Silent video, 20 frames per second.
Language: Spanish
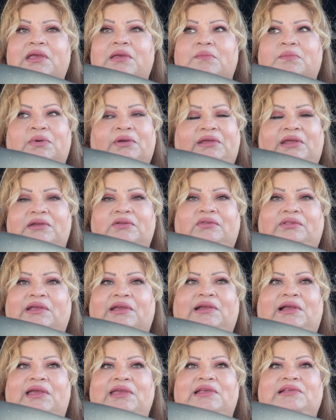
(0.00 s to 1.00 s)
Porque no te
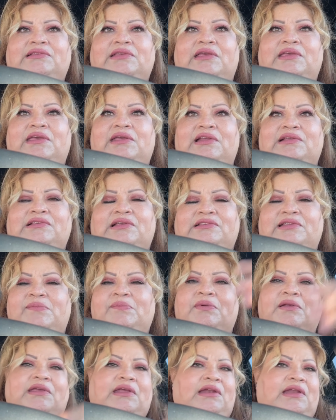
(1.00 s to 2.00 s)
callas, ¿qué quieres hacer?
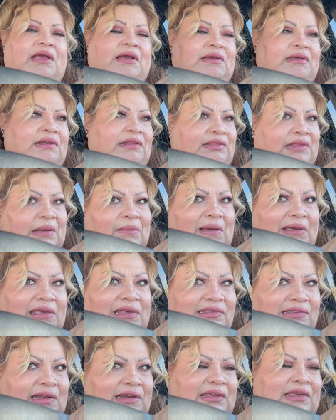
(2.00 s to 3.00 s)
Porque le gritaba
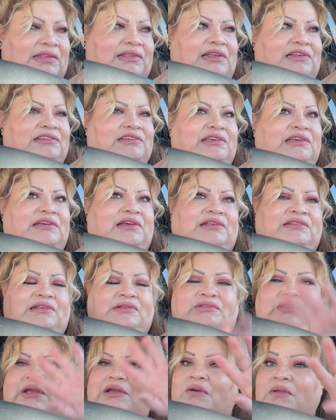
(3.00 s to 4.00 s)
aquí cerquitas, chicas, o
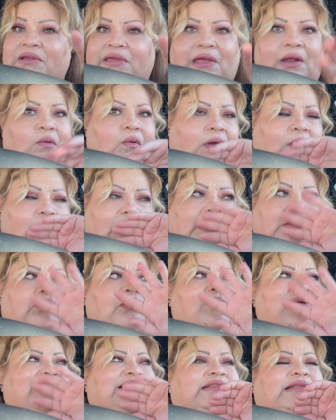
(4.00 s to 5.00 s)
sea, que lo
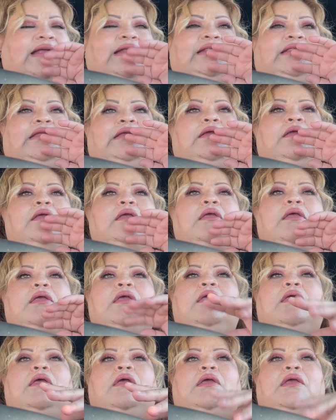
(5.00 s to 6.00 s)
aguantó bastante.
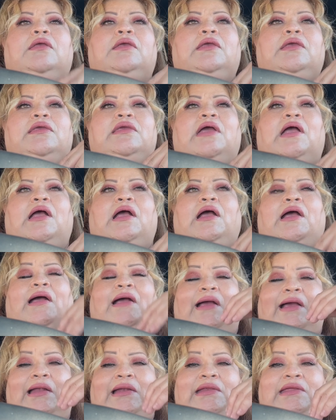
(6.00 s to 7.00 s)
Y ya
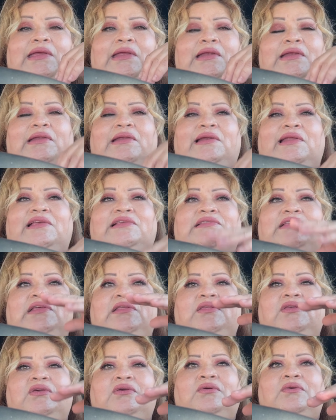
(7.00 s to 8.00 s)
alguien le
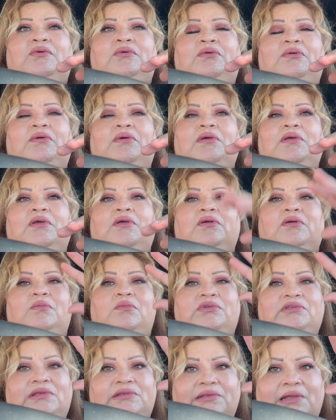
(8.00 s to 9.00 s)
cedió
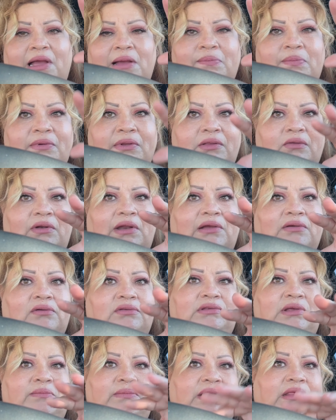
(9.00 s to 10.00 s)
como se estaba poniendo la
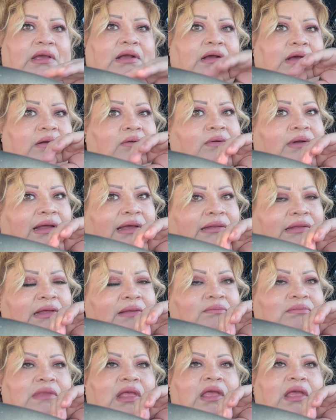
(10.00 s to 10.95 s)
cosa media calorada,